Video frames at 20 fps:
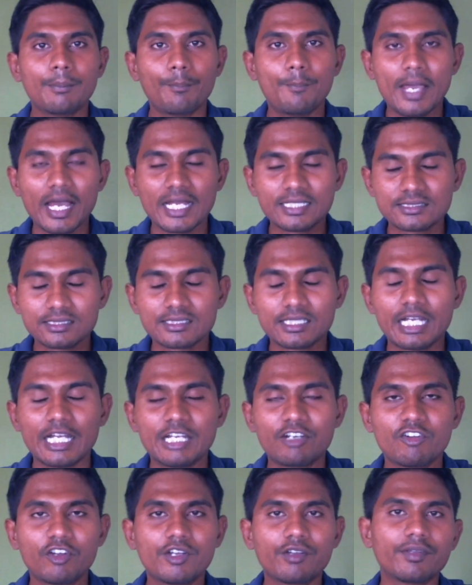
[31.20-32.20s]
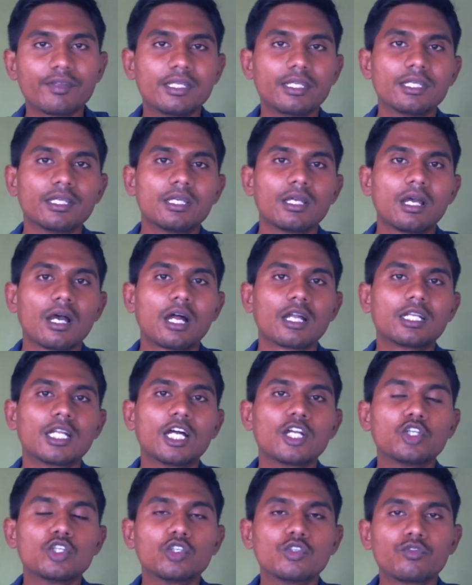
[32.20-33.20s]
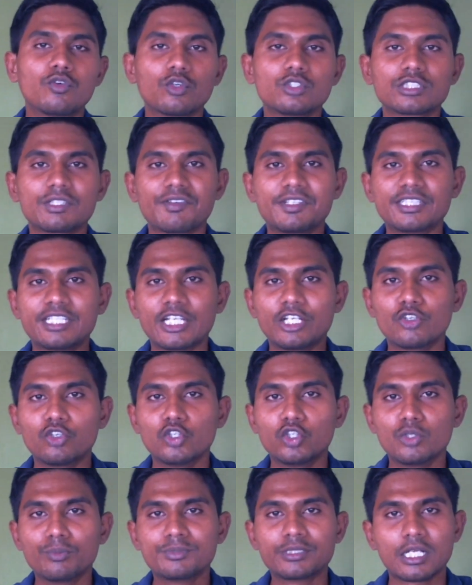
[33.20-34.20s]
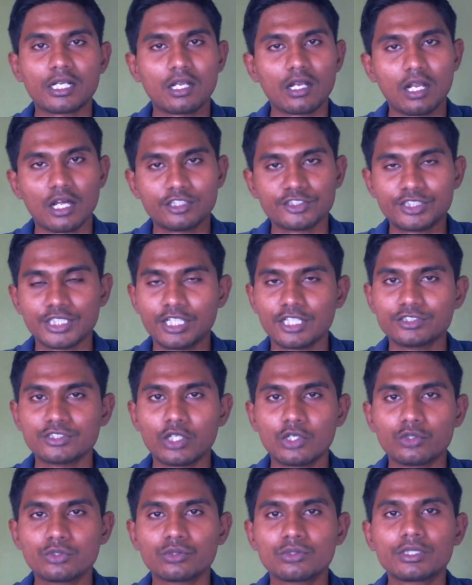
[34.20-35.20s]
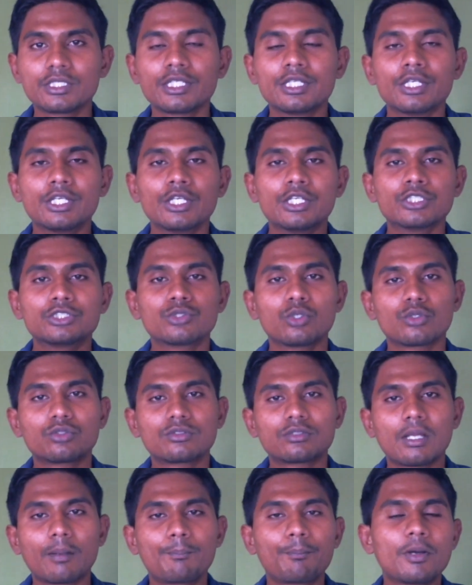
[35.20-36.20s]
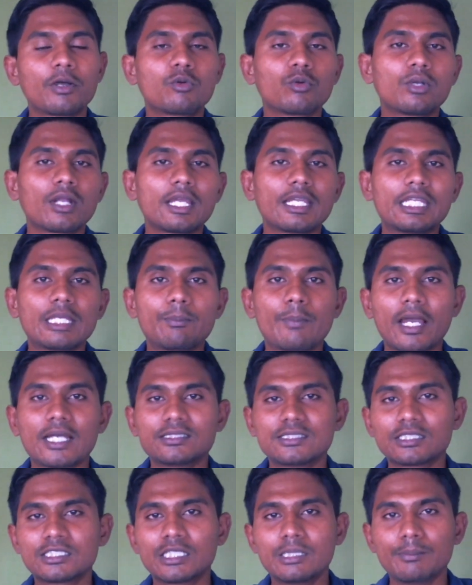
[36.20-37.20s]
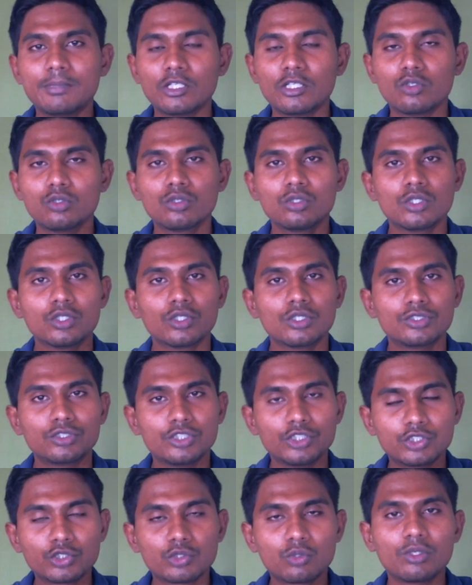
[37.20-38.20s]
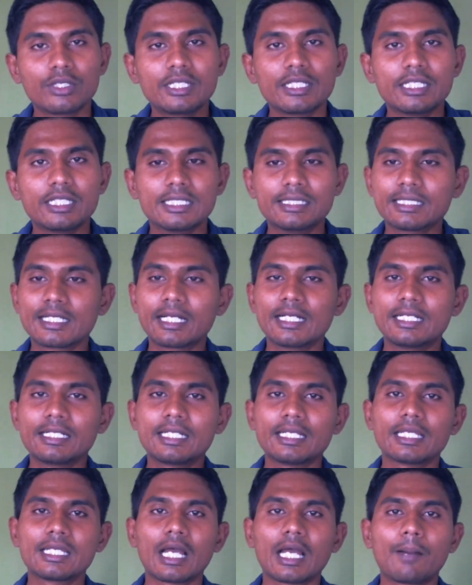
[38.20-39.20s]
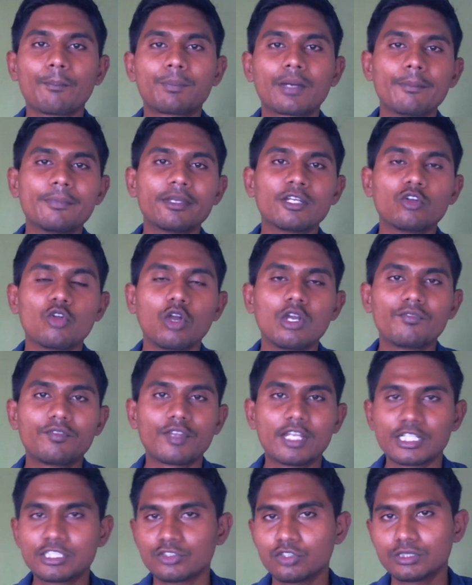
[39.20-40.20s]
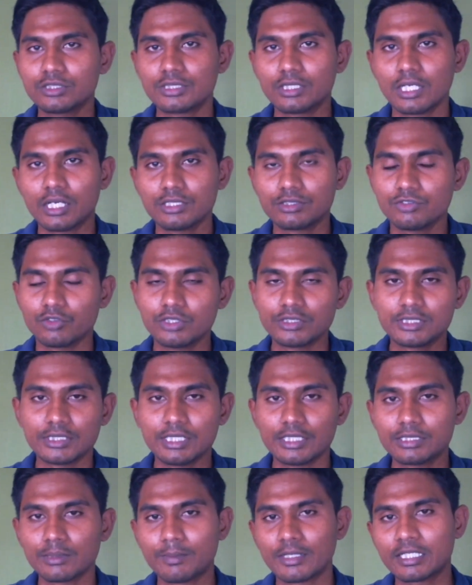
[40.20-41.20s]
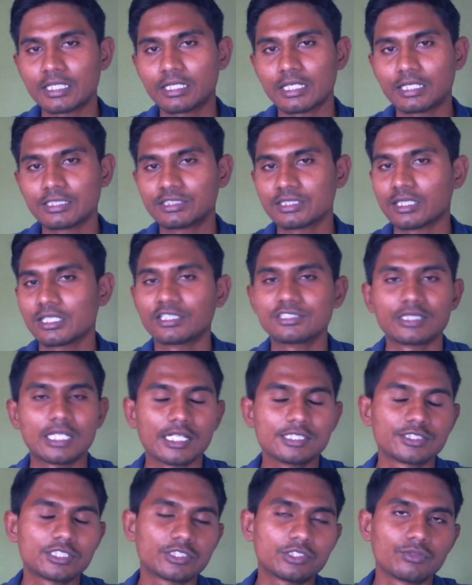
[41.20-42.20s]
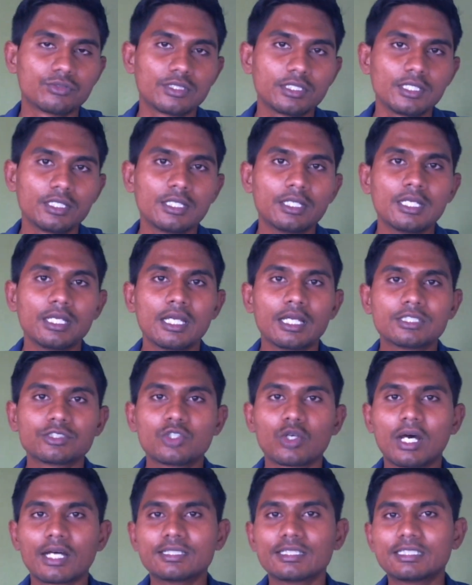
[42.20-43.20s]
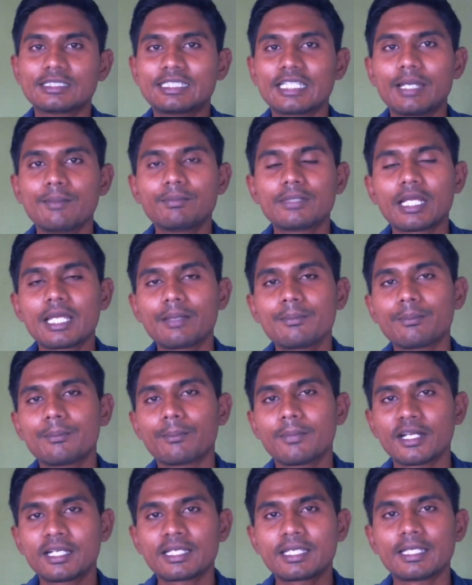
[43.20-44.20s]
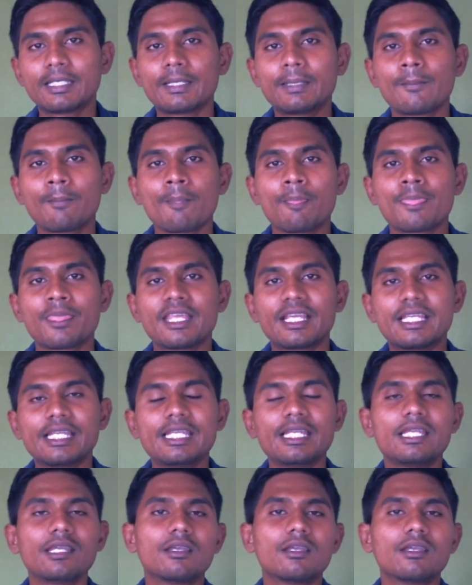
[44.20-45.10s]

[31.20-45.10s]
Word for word: బ్యాచెస్ అనేటువంటివి అడ్డా టూ ఫోర్ సెవెన్ తెలుగు యూట్యూబ్ ఛానల్ లాంచ్ చేయడం జరుగుతుంది సో తప్పకుండా ఈ బ్యాచెస్ని మీరు తీసుకోండి ఎందుకంటే అప్కమింగ్ నోటిఫికేషన్ వచ్చేదైతే మనకి ఖచ్చితంగా ఛాన్సెస్ ఉంది సో అట్ ద సేమ్ టైం మనకి ఈ